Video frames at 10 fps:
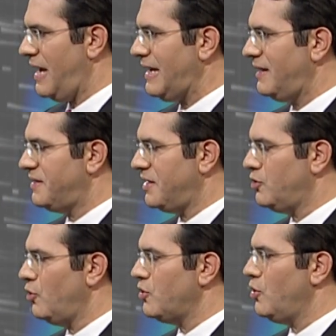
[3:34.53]
en el
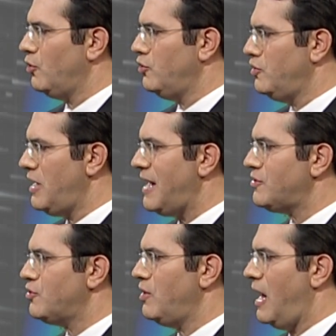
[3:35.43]
territorio
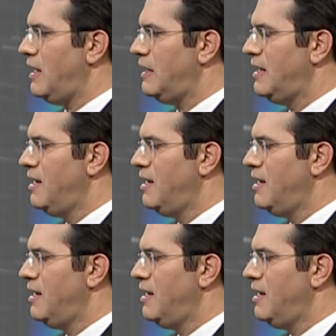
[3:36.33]
nacional.